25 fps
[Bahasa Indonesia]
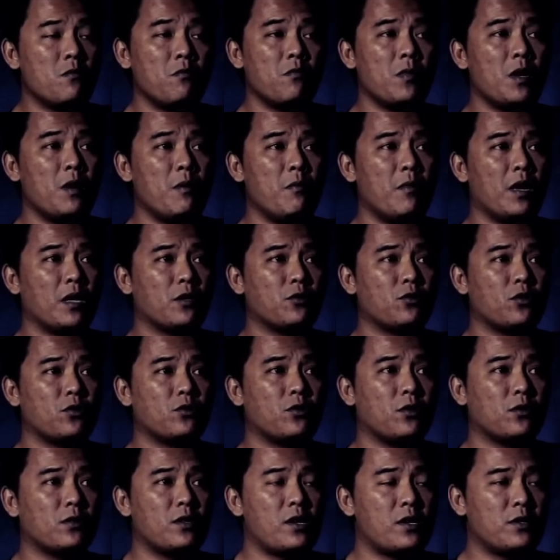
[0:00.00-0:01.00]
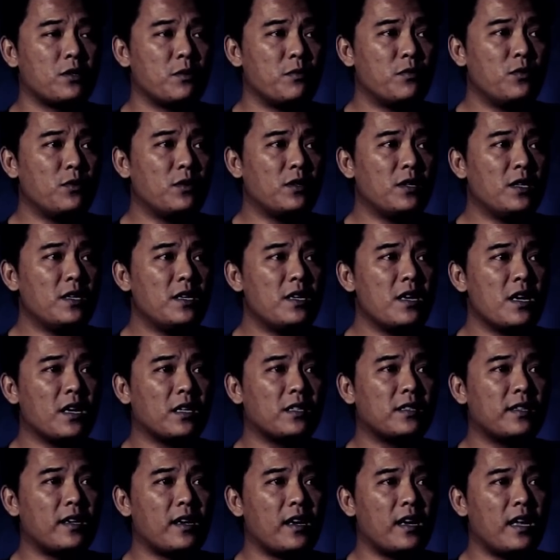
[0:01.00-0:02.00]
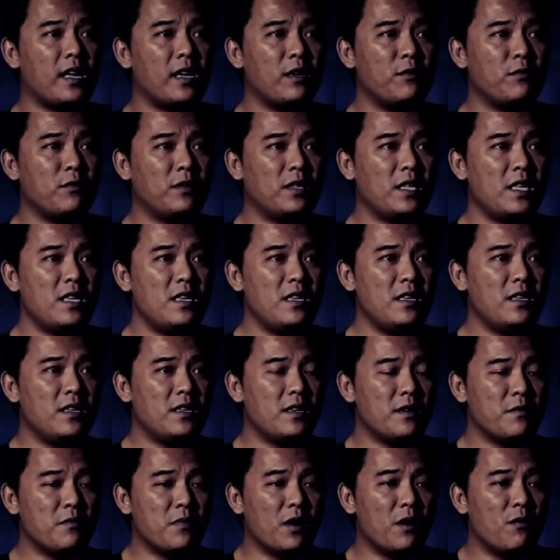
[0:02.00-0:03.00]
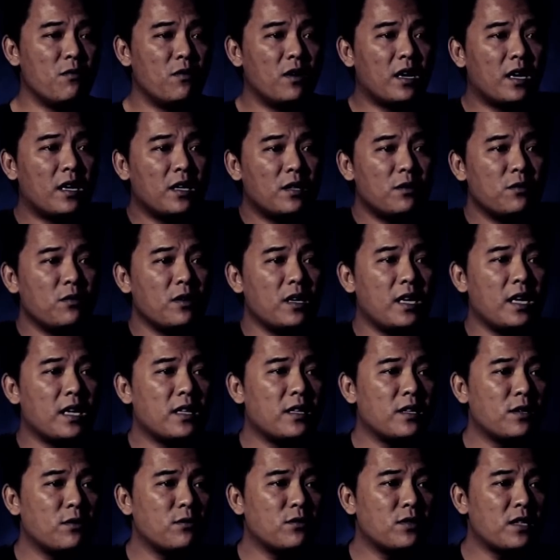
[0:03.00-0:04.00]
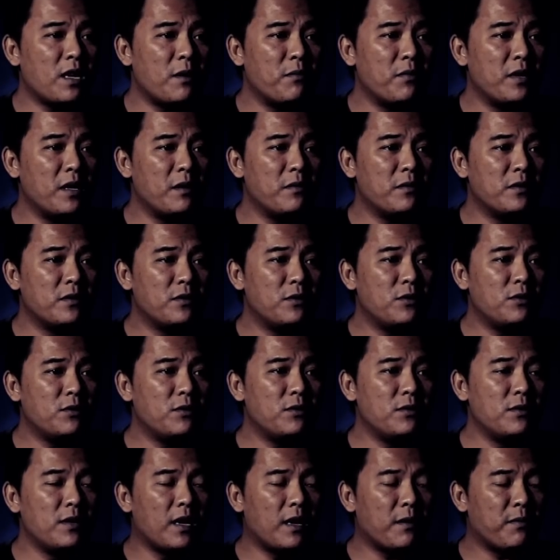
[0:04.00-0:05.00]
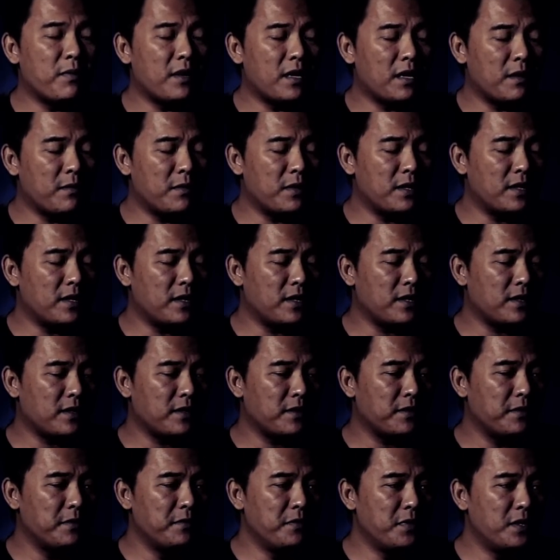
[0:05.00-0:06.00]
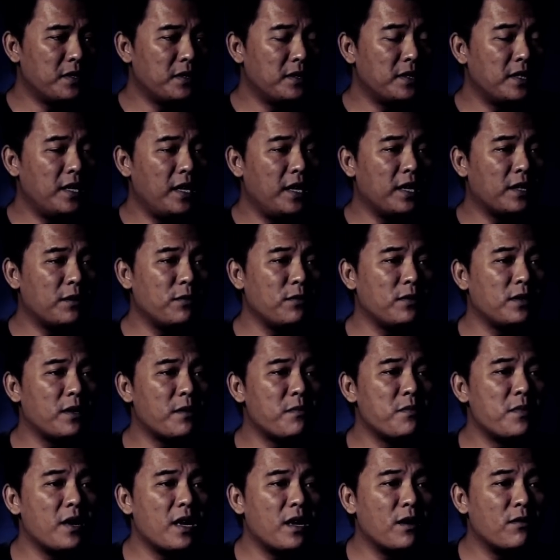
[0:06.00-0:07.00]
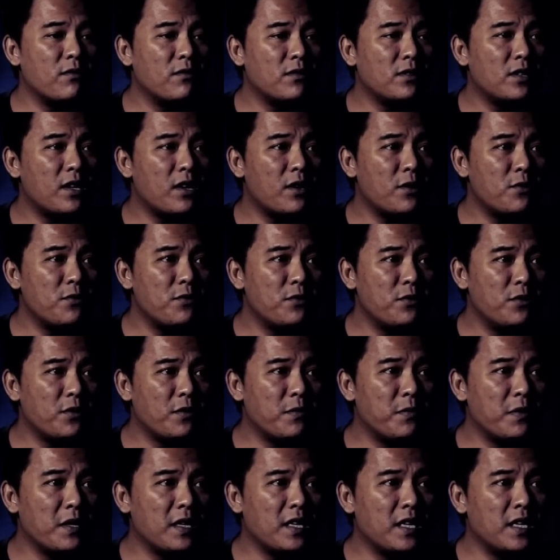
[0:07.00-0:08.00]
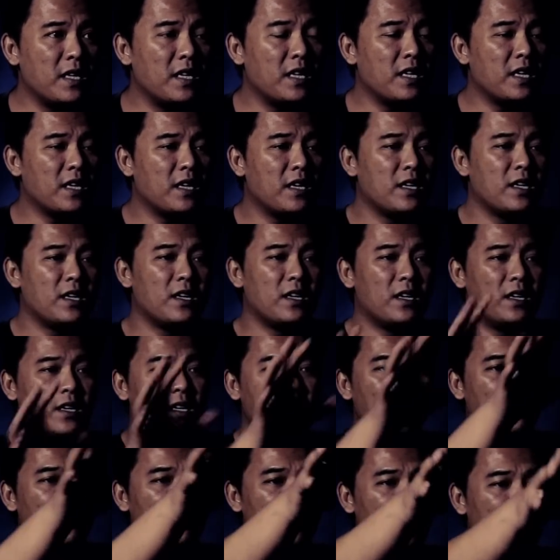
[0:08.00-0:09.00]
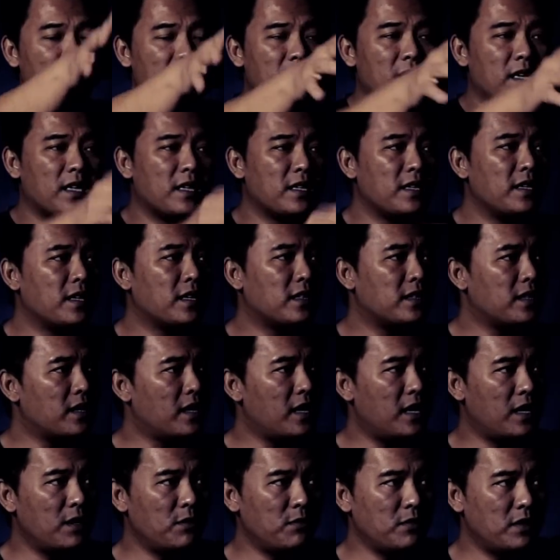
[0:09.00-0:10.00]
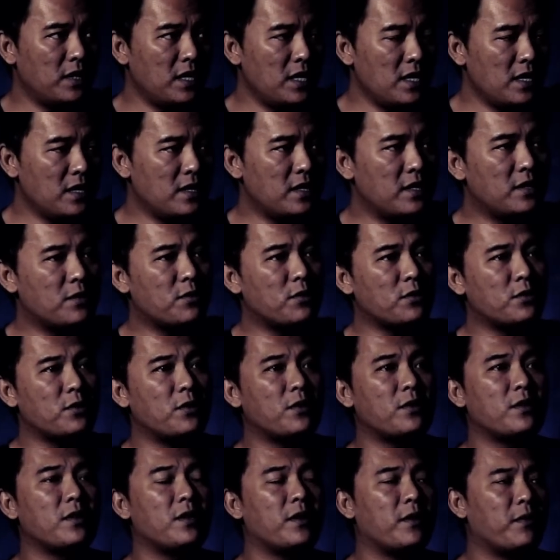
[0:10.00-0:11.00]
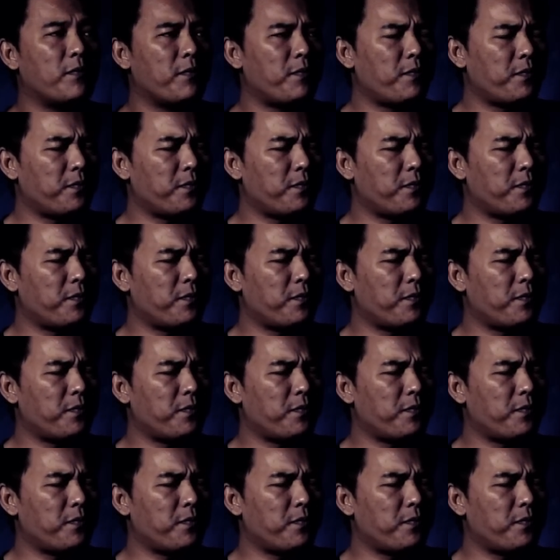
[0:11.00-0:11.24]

memang sosok tersebut enggak terlalu tinggi Mbak Ulan itu ngelihatnya tuh sambil apa namanya dia tuh terbangun terduduk begini ya itu ngelihat nggak terlalu tinggi sosoknya